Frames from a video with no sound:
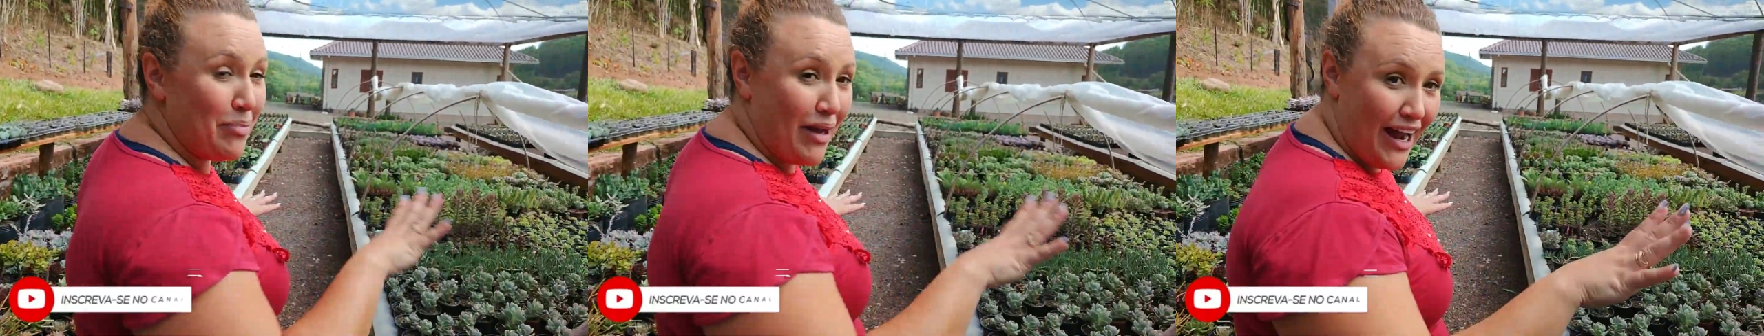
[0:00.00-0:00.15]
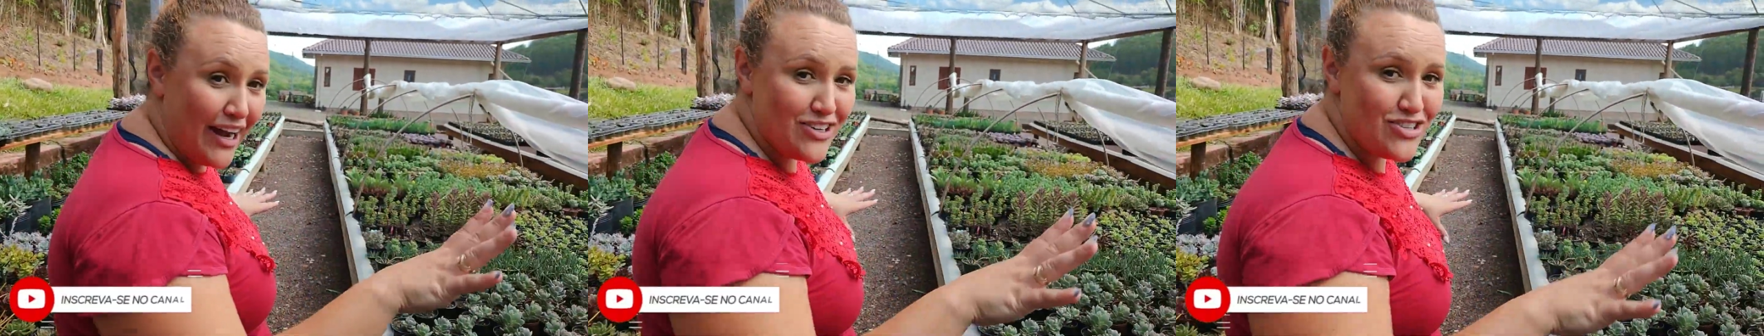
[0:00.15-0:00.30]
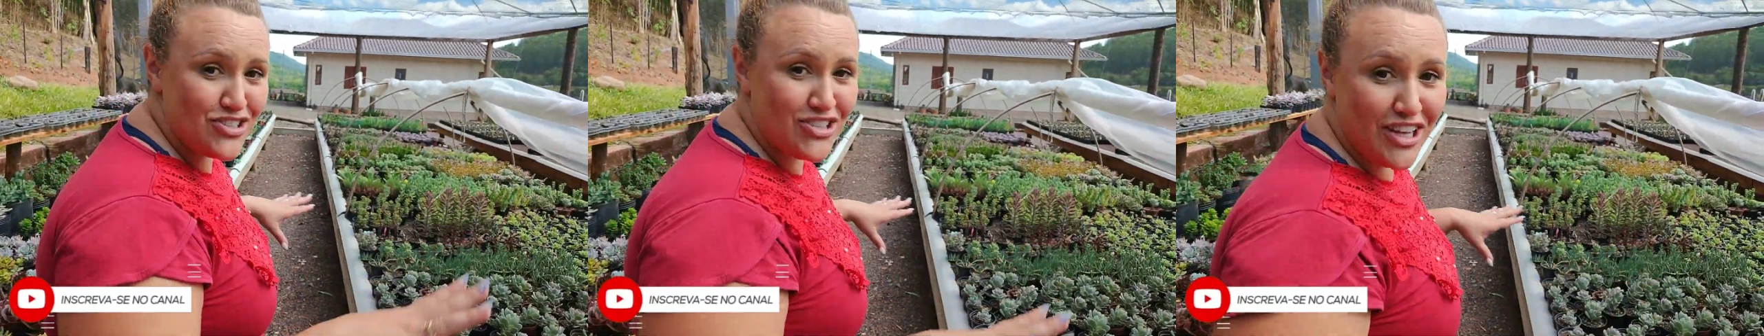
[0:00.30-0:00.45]

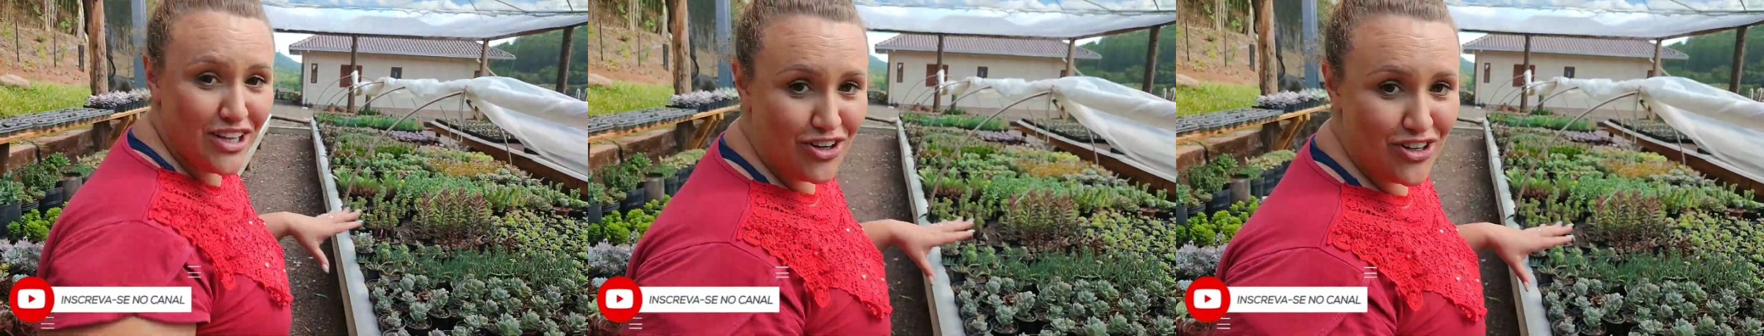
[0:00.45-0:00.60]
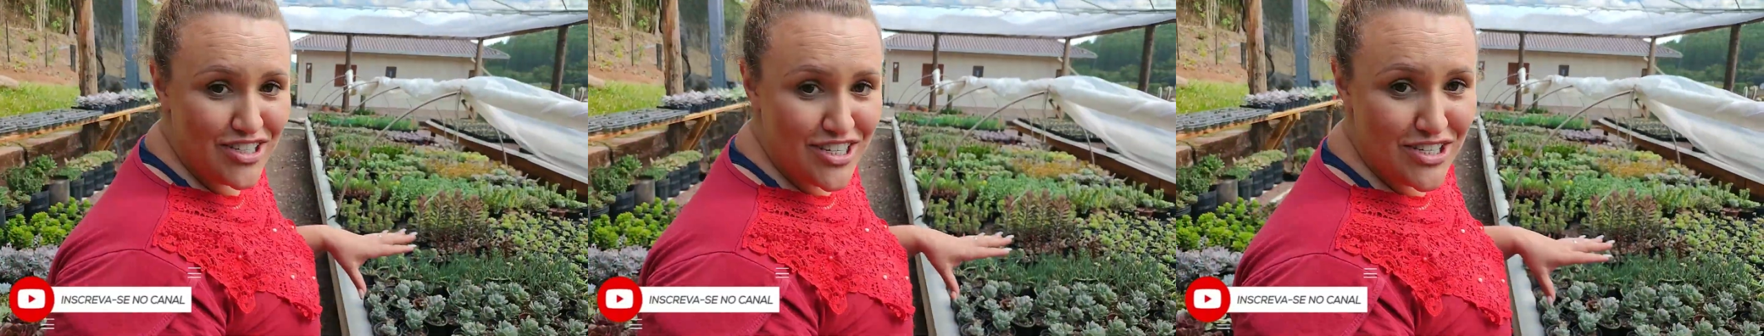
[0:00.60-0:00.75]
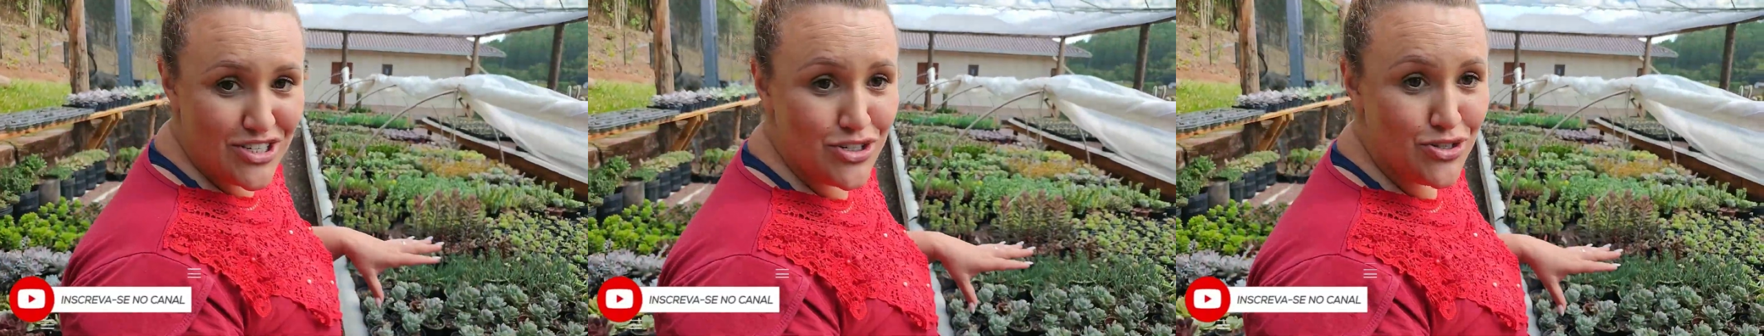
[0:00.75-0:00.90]
parte das
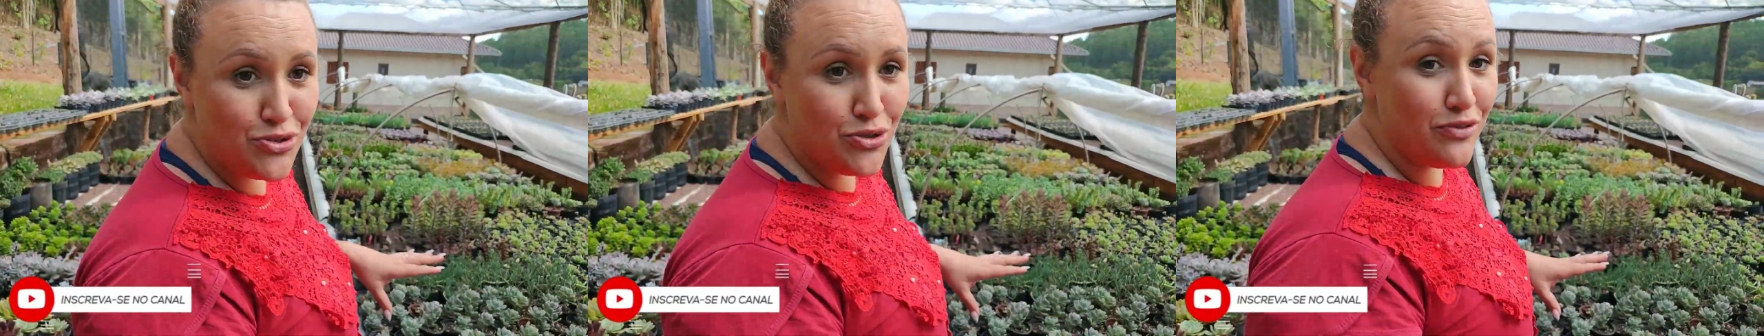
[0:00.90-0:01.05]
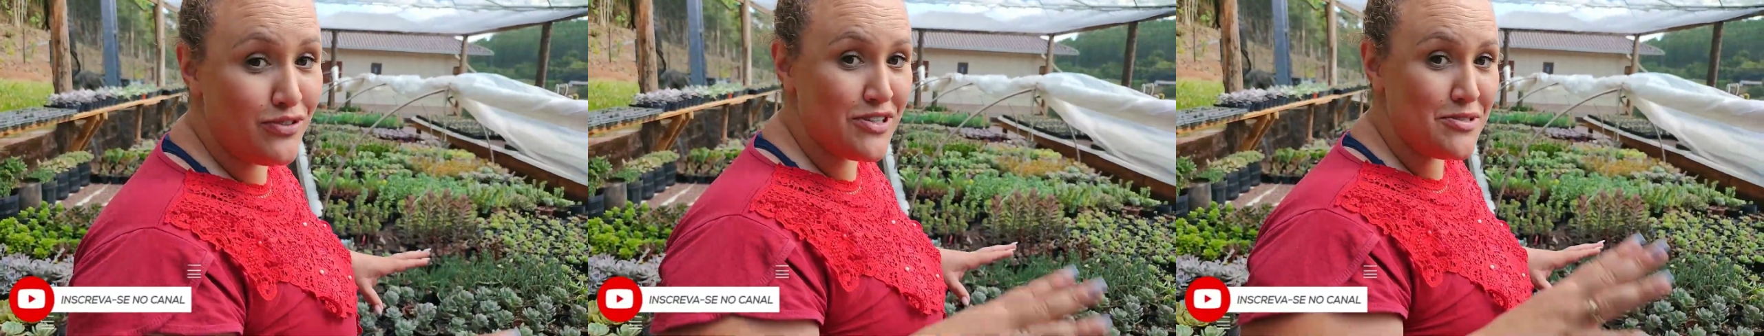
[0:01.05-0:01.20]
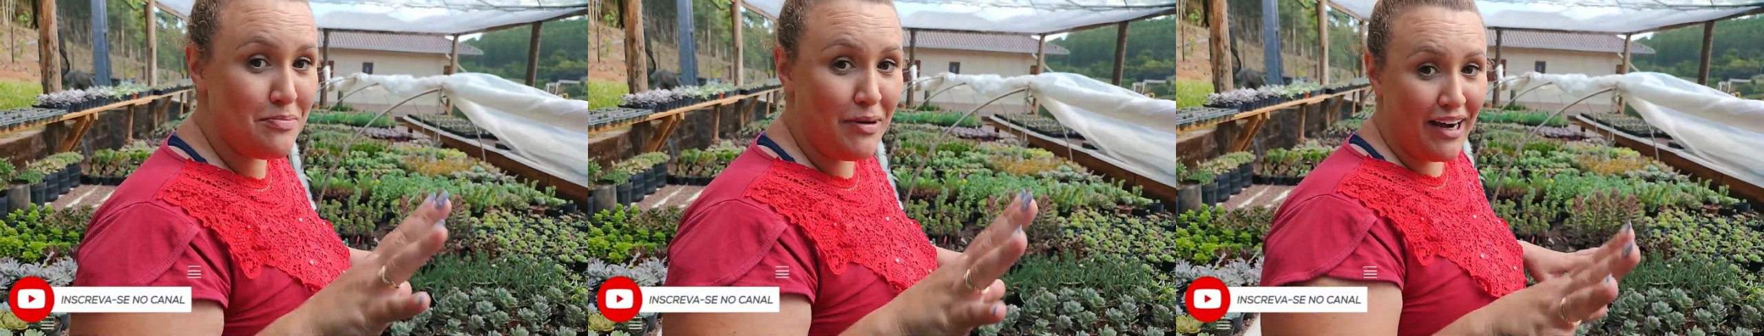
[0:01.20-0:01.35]
nossas
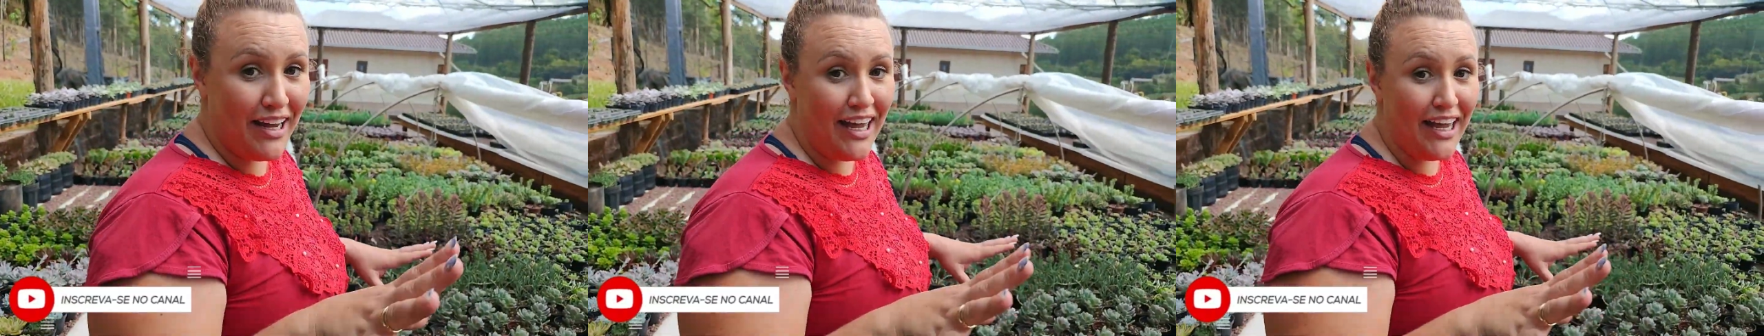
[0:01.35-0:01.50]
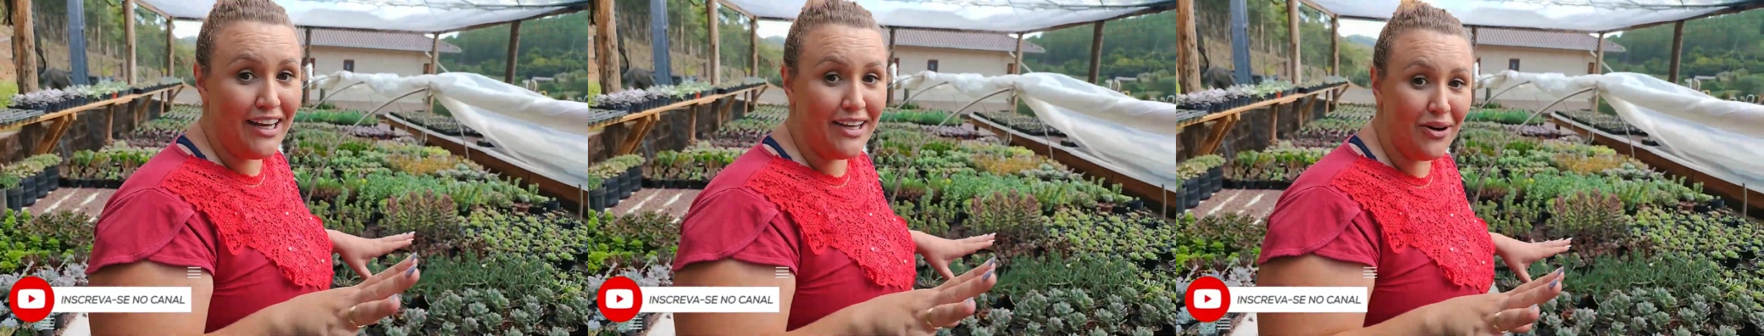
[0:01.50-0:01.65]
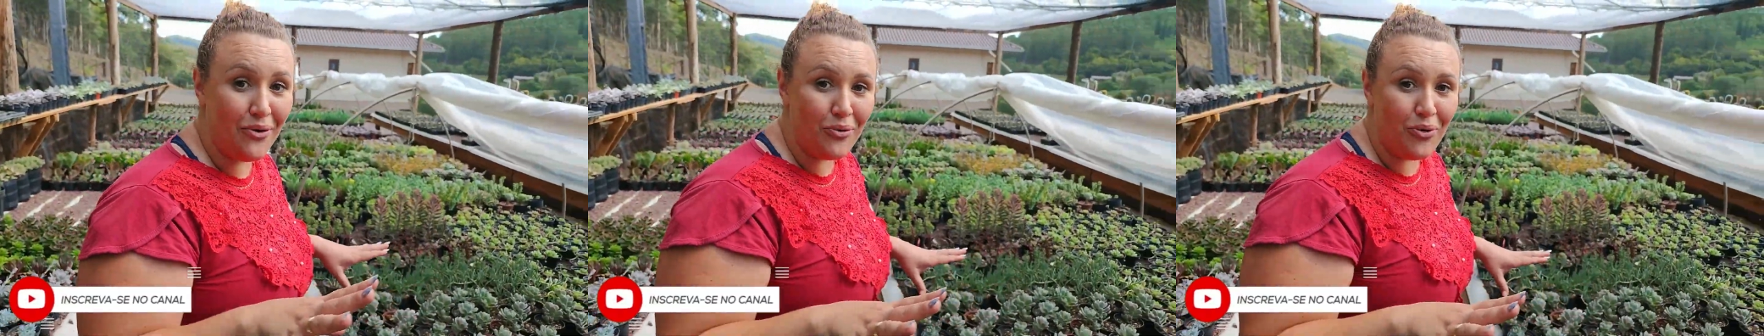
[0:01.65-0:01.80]
estufas, para
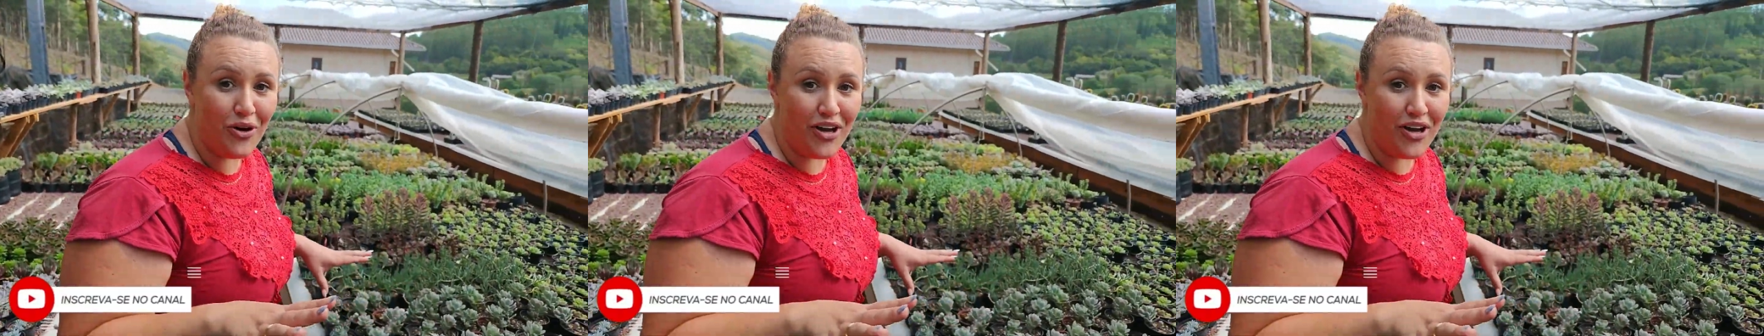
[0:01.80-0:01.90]
quem não